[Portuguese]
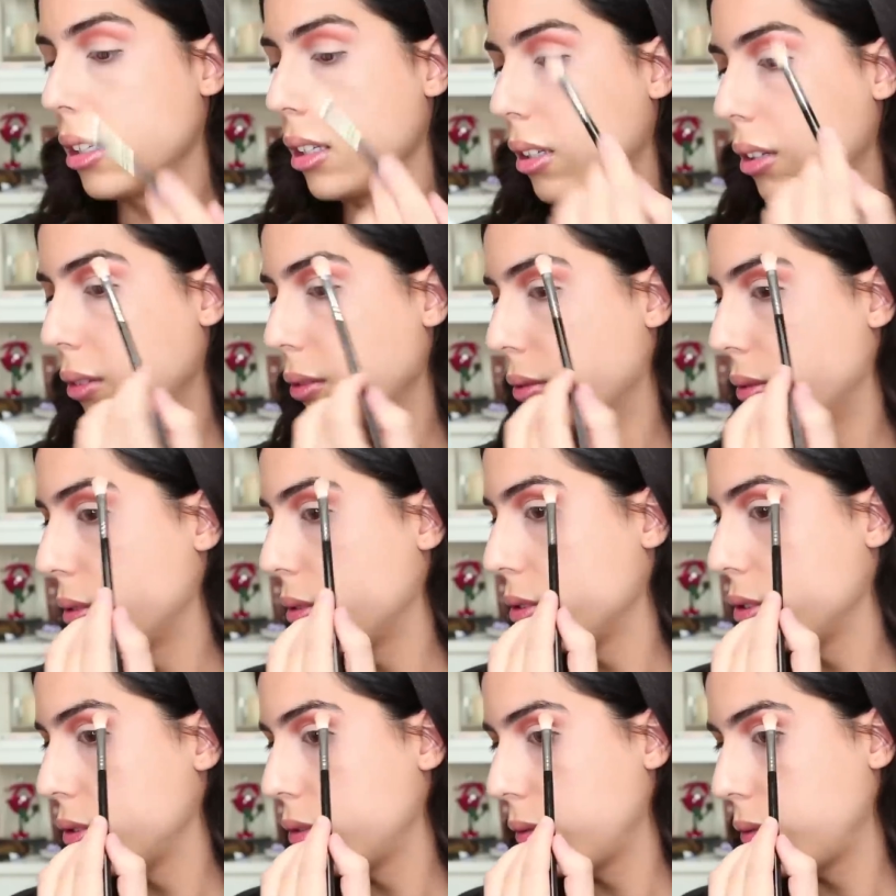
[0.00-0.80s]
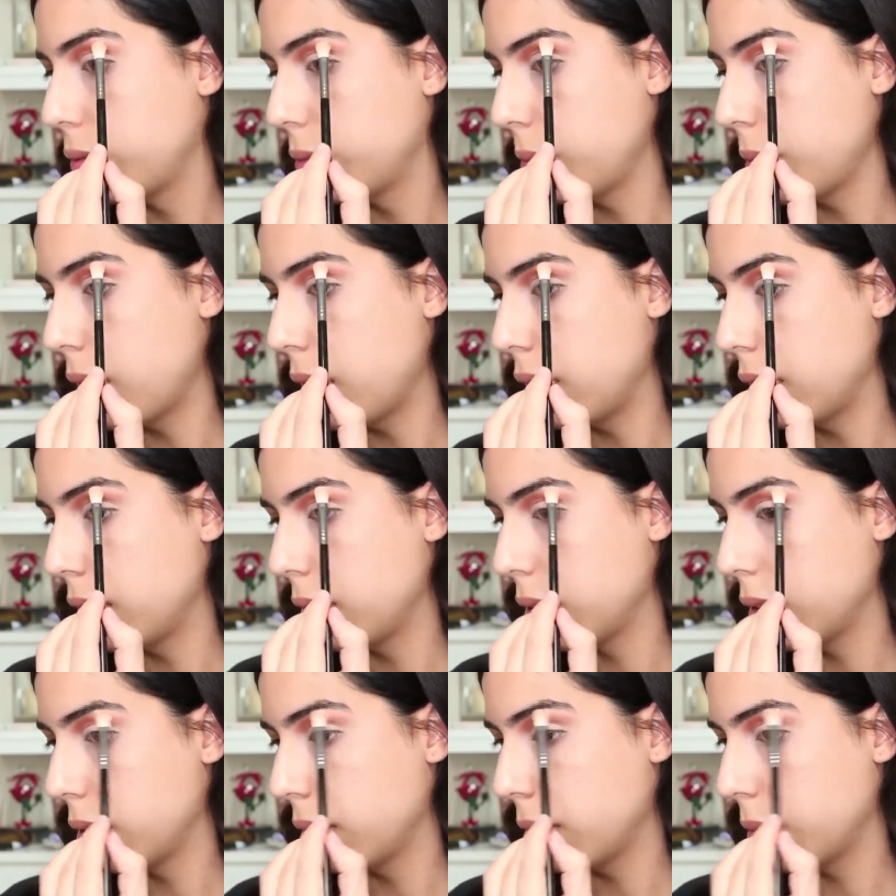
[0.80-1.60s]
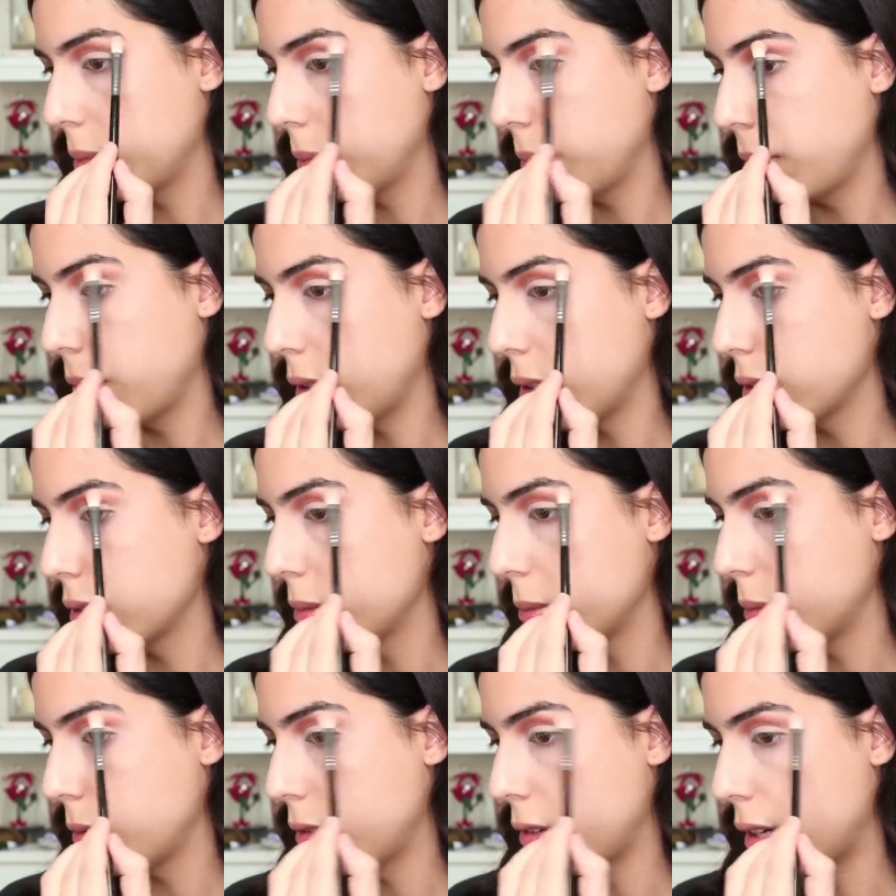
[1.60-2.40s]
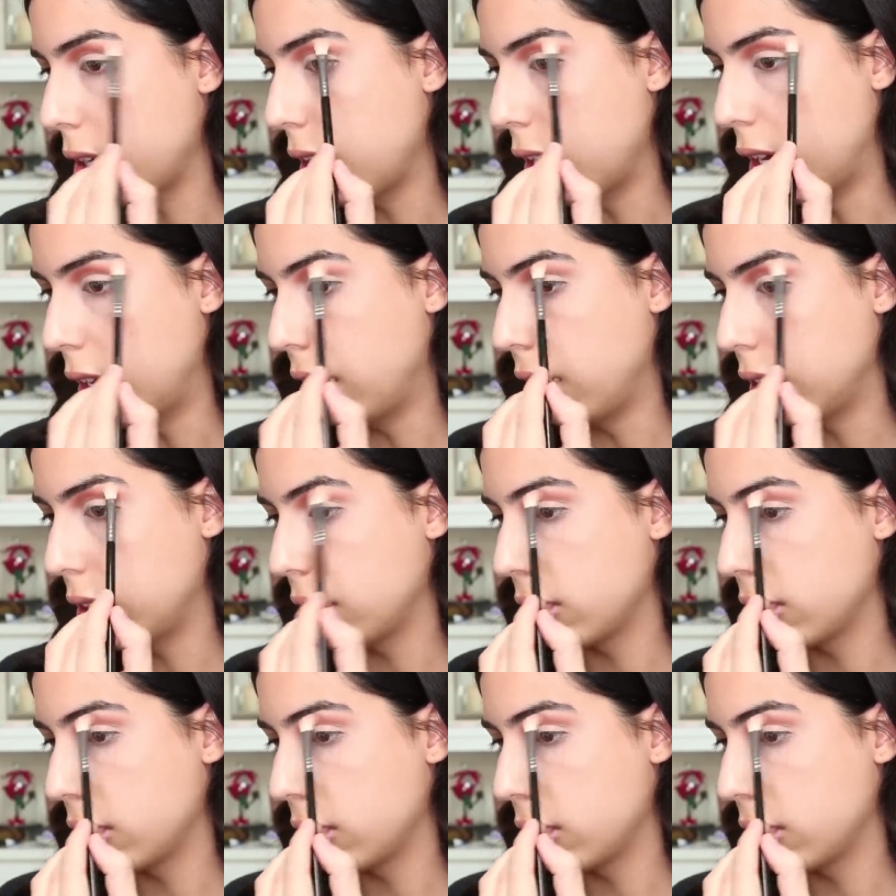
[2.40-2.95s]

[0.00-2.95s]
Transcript: e vou esfumar próximo à